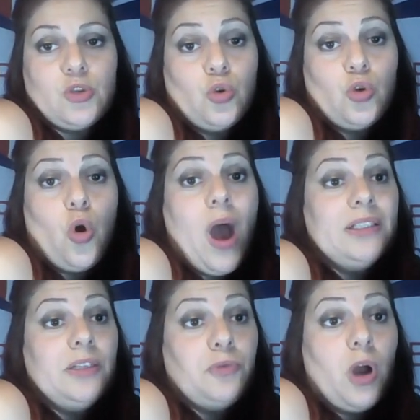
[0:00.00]
sono
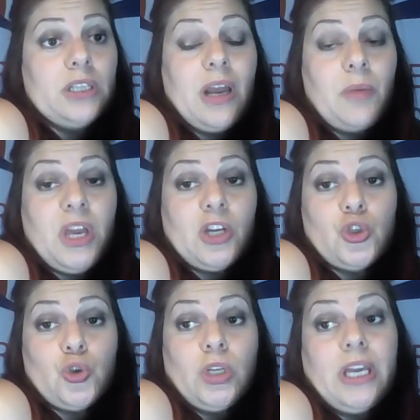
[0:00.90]
al di fuori della mia
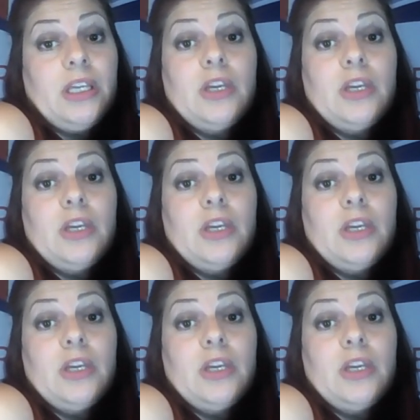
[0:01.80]
regione.